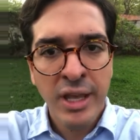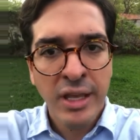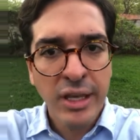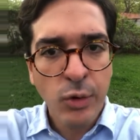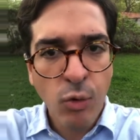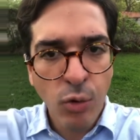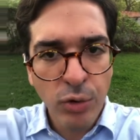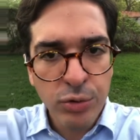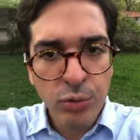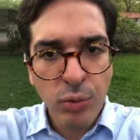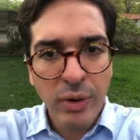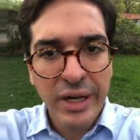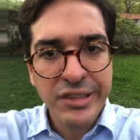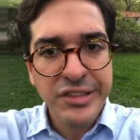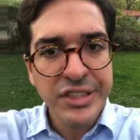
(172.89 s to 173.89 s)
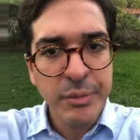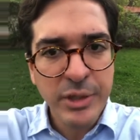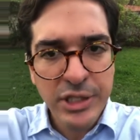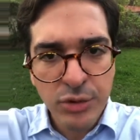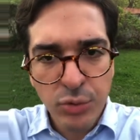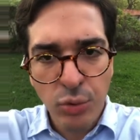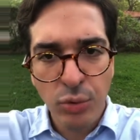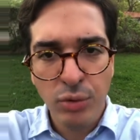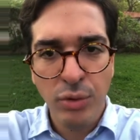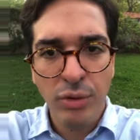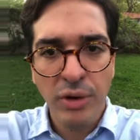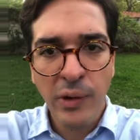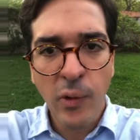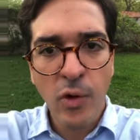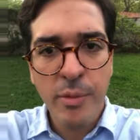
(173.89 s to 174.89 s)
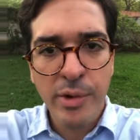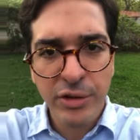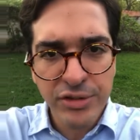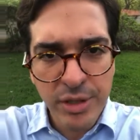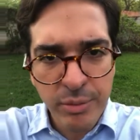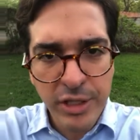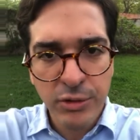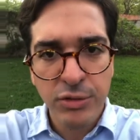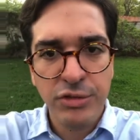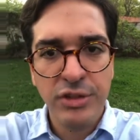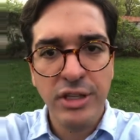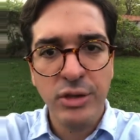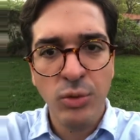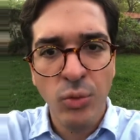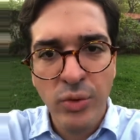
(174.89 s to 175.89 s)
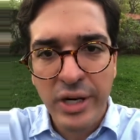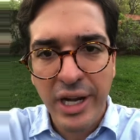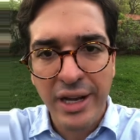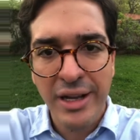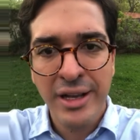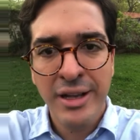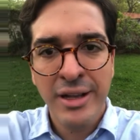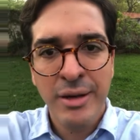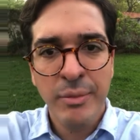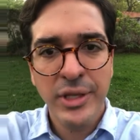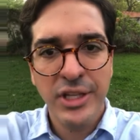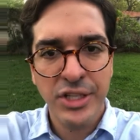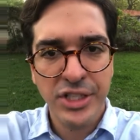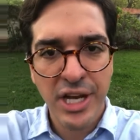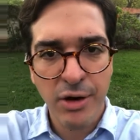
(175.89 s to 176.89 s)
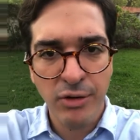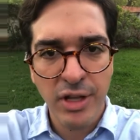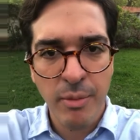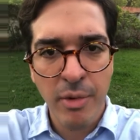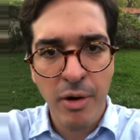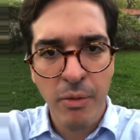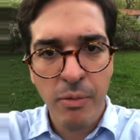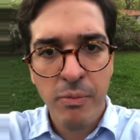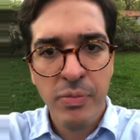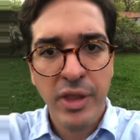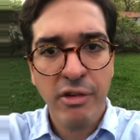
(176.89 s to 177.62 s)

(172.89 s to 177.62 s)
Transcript: E conto, acima de tudo, com os meus amigos que nunca me deixaram na mão.